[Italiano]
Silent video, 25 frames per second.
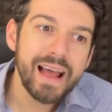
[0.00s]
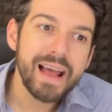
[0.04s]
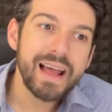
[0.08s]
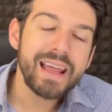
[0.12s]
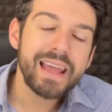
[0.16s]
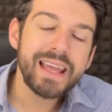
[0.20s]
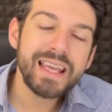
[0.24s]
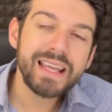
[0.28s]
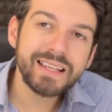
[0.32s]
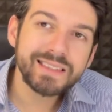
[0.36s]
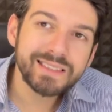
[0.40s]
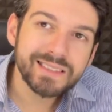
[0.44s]

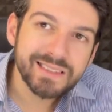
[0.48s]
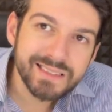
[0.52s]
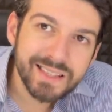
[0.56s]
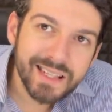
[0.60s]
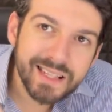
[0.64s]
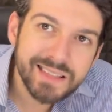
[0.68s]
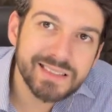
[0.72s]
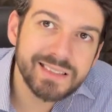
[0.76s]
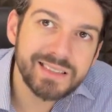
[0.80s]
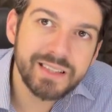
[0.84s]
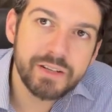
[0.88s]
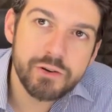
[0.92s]
Gli
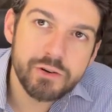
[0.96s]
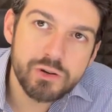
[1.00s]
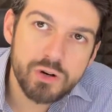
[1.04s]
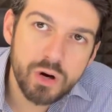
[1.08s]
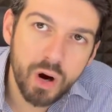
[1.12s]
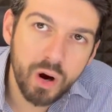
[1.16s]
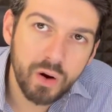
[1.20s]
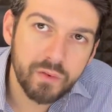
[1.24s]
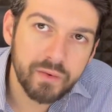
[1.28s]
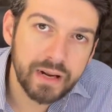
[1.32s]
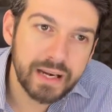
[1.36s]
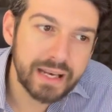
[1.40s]
stessi
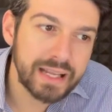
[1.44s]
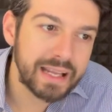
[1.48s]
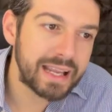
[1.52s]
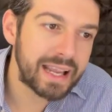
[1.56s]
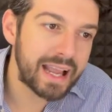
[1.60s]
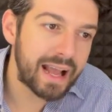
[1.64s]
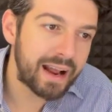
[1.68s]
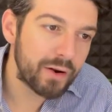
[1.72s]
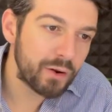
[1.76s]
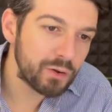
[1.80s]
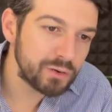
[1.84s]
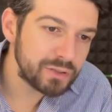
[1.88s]
giovani
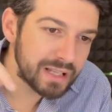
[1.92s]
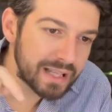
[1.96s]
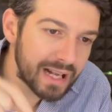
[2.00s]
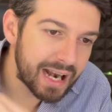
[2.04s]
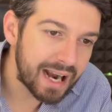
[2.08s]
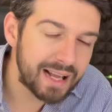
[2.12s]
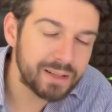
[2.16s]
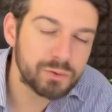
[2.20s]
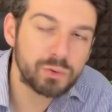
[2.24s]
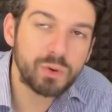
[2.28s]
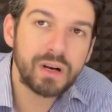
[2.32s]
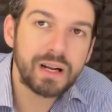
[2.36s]
che hanno
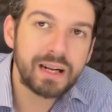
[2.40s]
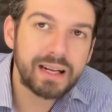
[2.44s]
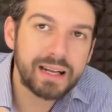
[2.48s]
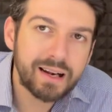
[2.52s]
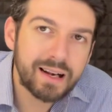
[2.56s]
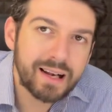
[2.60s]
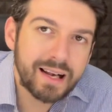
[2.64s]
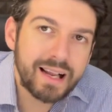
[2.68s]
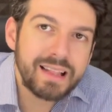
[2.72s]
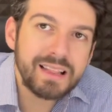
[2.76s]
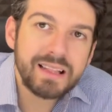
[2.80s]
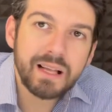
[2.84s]
tirato la
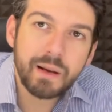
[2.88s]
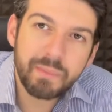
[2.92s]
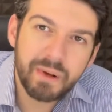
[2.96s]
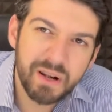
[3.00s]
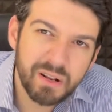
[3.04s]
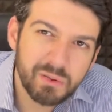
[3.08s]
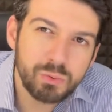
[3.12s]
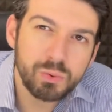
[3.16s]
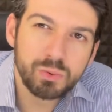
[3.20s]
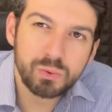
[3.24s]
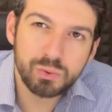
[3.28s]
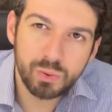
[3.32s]
carretta
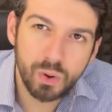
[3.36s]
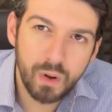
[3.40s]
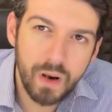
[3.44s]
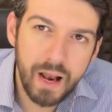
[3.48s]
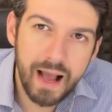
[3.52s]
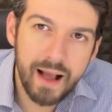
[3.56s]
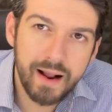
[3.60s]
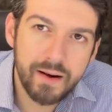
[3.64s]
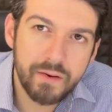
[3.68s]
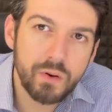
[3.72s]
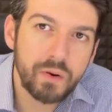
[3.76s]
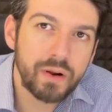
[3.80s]
per tutto
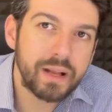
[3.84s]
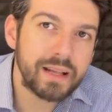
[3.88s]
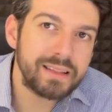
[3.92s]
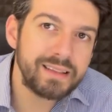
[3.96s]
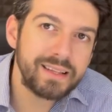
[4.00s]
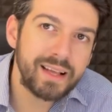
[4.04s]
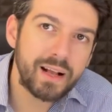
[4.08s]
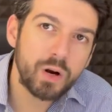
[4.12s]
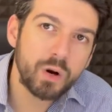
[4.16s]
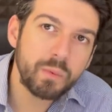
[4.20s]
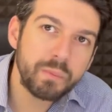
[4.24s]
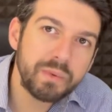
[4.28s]
l'anno, che
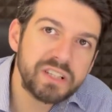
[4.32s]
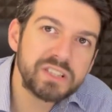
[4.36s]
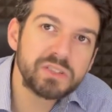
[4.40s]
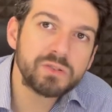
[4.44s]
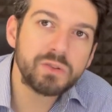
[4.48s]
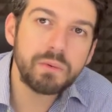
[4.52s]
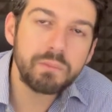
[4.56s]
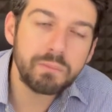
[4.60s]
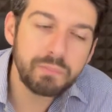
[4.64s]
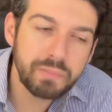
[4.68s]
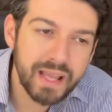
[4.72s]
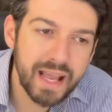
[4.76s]
ti hanno
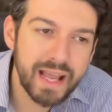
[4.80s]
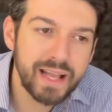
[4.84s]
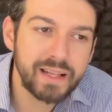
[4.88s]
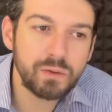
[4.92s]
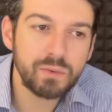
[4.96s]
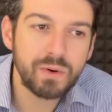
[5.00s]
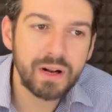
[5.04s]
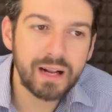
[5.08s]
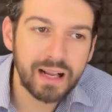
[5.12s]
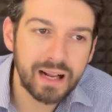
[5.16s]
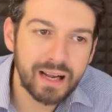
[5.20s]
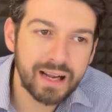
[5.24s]
messo in
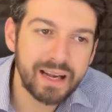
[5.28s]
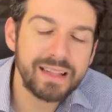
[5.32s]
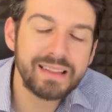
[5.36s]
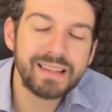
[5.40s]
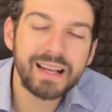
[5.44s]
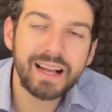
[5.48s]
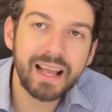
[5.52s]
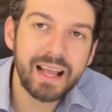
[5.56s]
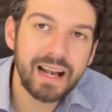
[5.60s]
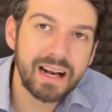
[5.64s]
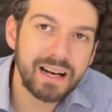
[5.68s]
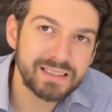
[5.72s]
piedi una
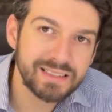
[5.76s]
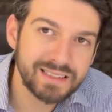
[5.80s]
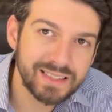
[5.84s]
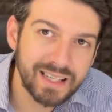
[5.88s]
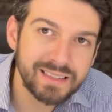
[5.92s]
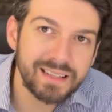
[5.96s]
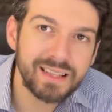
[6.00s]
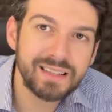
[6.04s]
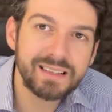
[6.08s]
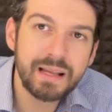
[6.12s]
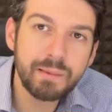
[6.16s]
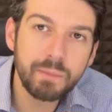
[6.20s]
carretta che era
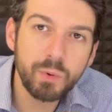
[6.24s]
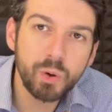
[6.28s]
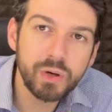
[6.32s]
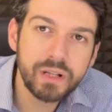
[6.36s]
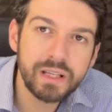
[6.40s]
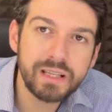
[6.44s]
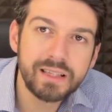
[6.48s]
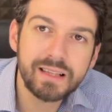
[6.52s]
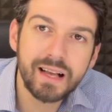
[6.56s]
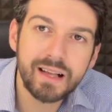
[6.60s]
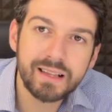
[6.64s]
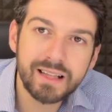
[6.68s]
stata
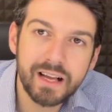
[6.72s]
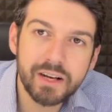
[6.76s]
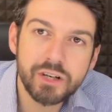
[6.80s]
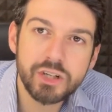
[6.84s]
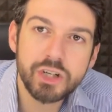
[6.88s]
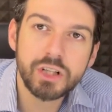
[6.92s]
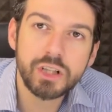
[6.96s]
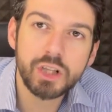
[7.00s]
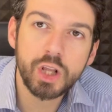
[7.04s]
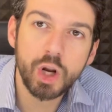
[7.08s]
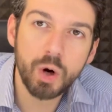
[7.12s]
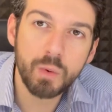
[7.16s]
demolita da
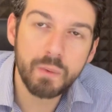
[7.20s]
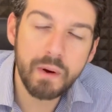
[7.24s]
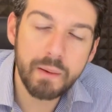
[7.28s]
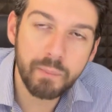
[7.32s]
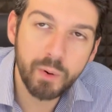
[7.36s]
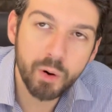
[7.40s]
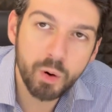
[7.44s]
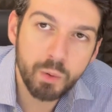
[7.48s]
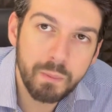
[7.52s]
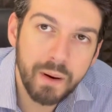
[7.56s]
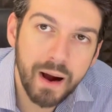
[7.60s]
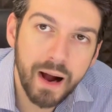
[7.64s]
gente come
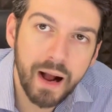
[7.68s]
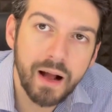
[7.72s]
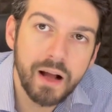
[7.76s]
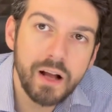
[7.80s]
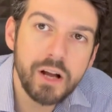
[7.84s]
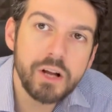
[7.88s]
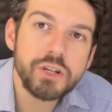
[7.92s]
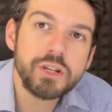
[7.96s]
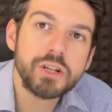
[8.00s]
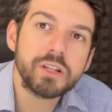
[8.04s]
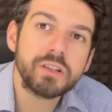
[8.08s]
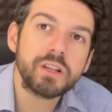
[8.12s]
Pogba,
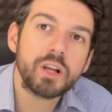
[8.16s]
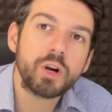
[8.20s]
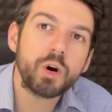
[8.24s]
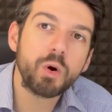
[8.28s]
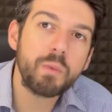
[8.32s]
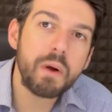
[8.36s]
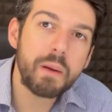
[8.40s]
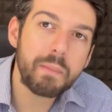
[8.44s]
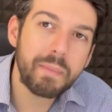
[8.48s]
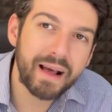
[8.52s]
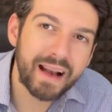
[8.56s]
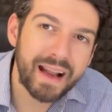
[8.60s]
gente
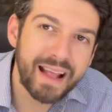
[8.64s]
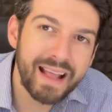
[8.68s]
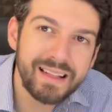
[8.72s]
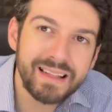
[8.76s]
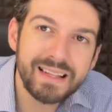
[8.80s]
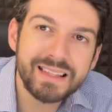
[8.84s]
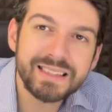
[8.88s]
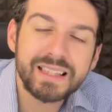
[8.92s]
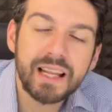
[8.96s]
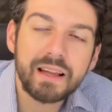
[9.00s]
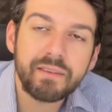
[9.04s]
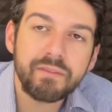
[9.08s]
come
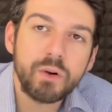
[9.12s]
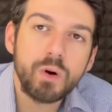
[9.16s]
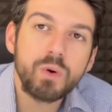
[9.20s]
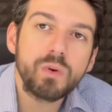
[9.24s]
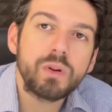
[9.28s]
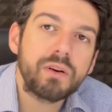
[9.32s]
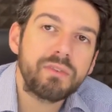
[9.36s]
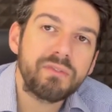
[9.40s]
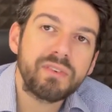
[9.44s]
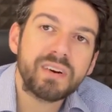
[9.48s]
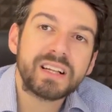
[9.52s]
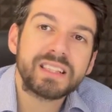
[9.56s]
Paredes che è
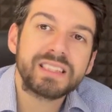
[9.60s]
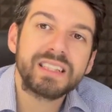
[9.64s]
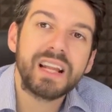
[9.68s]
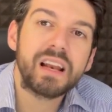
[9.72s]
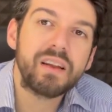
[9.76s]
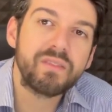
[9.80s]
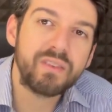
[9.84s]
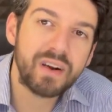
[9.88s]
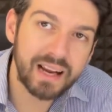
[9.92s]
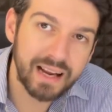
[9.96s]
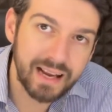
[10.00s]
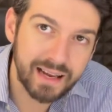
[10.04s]
venuta a farsi
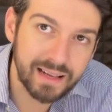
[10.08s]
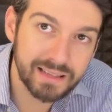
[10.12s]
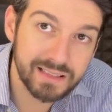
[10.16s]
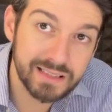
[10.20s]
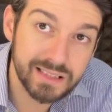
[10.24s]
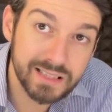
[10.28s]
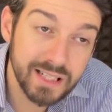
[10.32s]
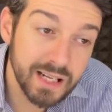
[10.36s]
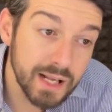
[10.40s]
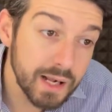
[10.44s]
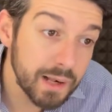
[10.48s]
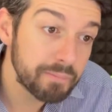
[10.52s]
le
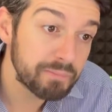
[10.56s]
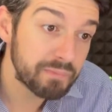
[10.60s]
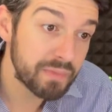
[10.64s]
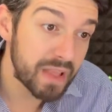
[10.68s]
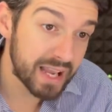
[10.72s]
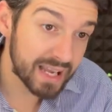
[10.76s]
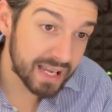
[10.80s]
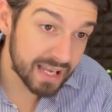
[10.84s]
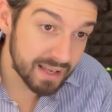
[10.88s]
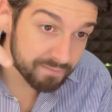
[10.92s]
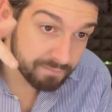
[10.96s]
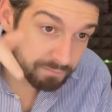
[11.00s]
vacanze
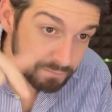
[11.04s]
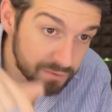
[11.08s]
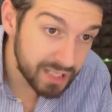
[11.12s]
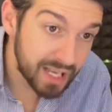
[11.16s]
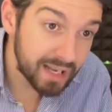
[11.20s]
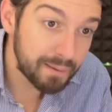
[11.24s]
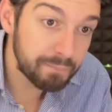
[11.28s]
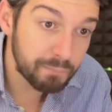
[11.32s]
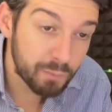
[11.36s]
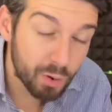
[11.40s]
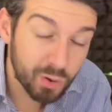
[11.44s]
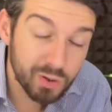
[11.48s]
e che ti
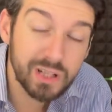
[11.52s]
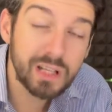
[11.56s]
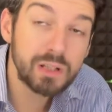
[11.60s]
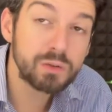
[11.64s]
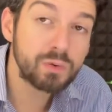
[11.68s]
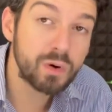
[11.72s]
ha portato